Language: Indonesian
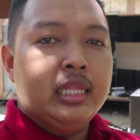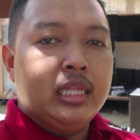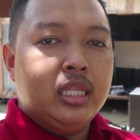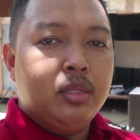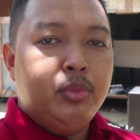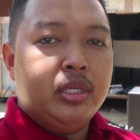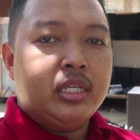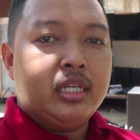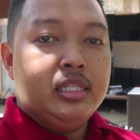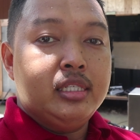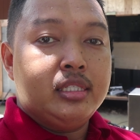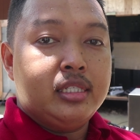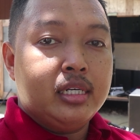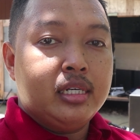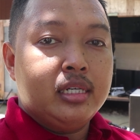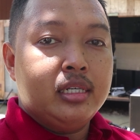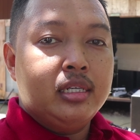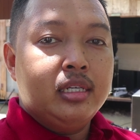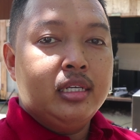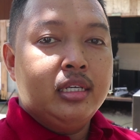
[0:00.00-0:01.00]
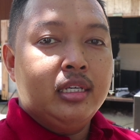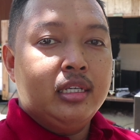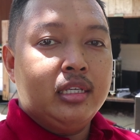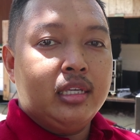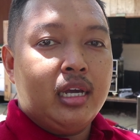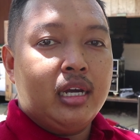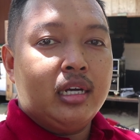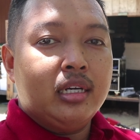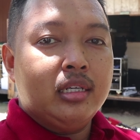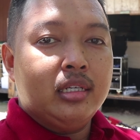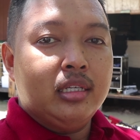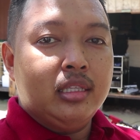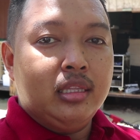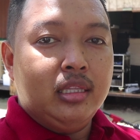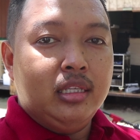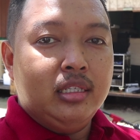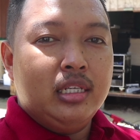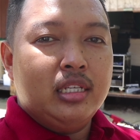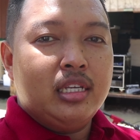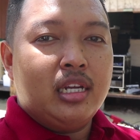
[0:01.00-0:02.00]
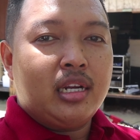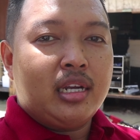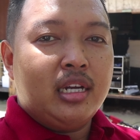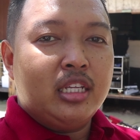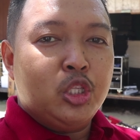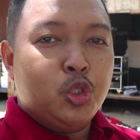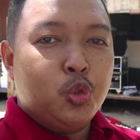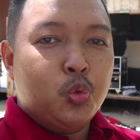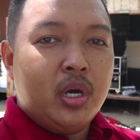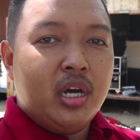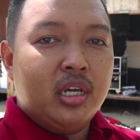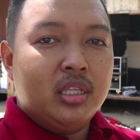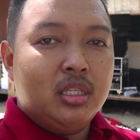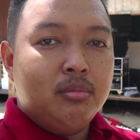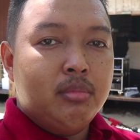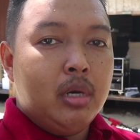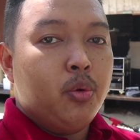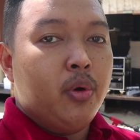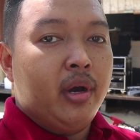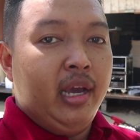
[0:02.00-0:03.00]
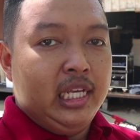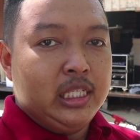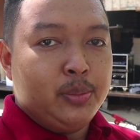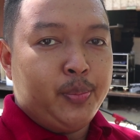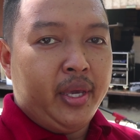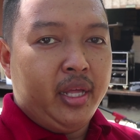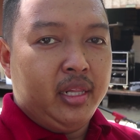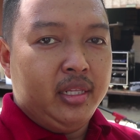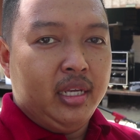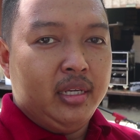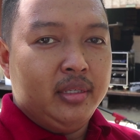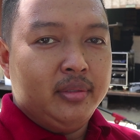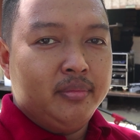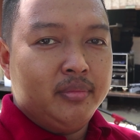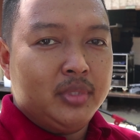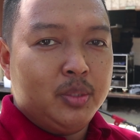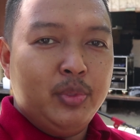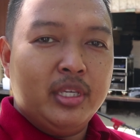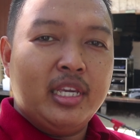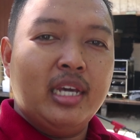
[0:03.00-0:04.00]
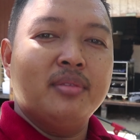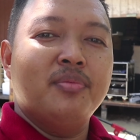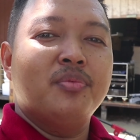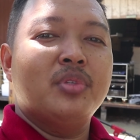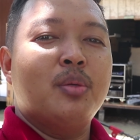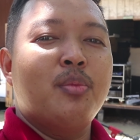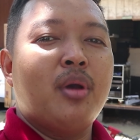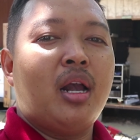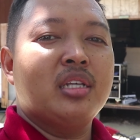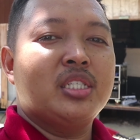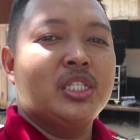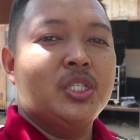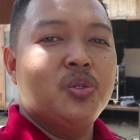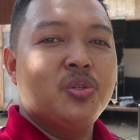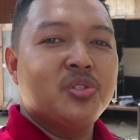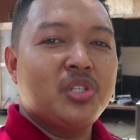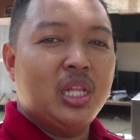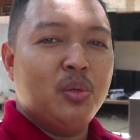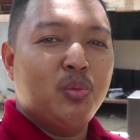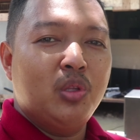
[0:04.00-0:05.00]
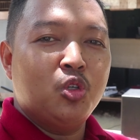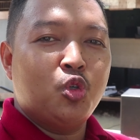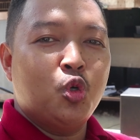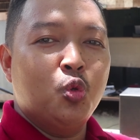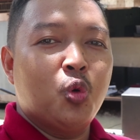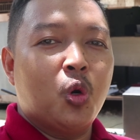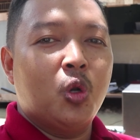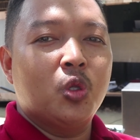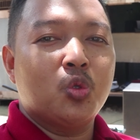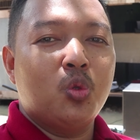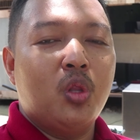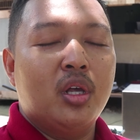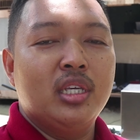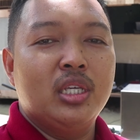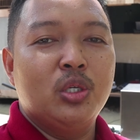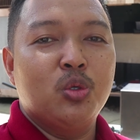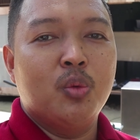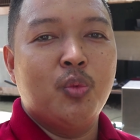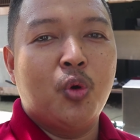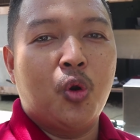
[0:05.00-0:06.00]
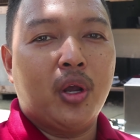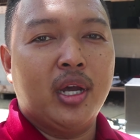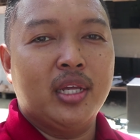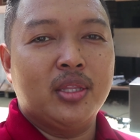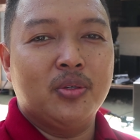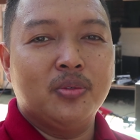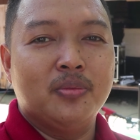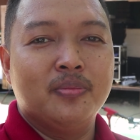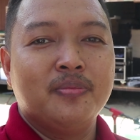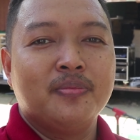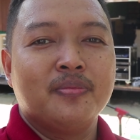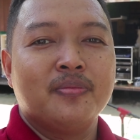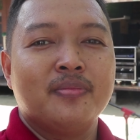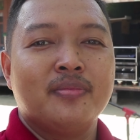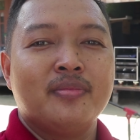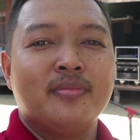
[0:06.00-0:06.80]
lebih kenceng yang dijajarkan dua di bawah SPL-nya. Demikian, terima kasih. Assalamualaikum warahmatullahi wabarakatuh.